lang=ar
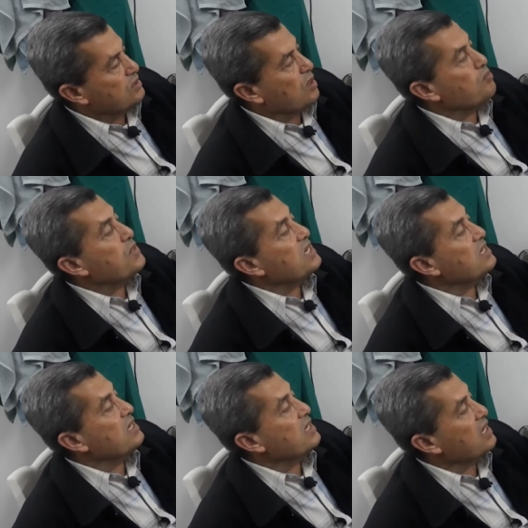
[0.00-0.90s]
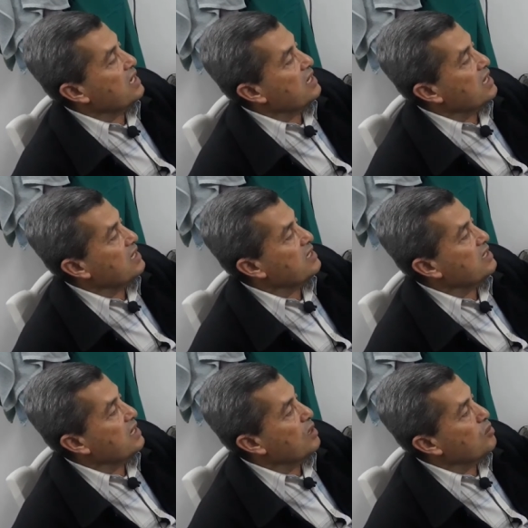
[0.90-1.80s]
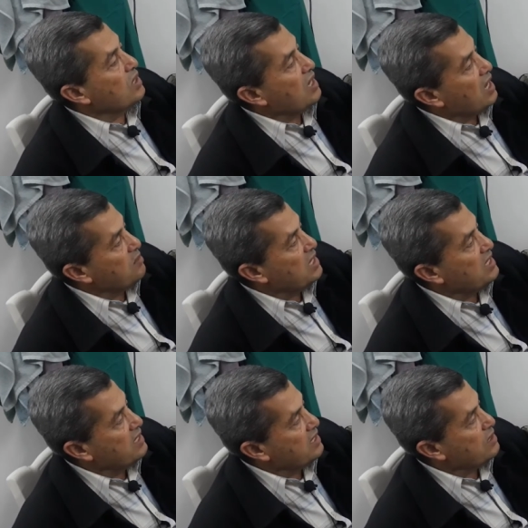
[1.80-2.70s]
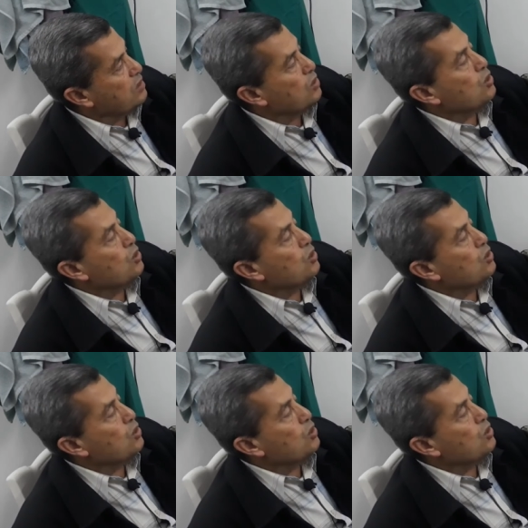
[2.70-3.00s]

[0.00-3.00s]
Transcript: طب مين اللي خلاني الاول اعمل هيك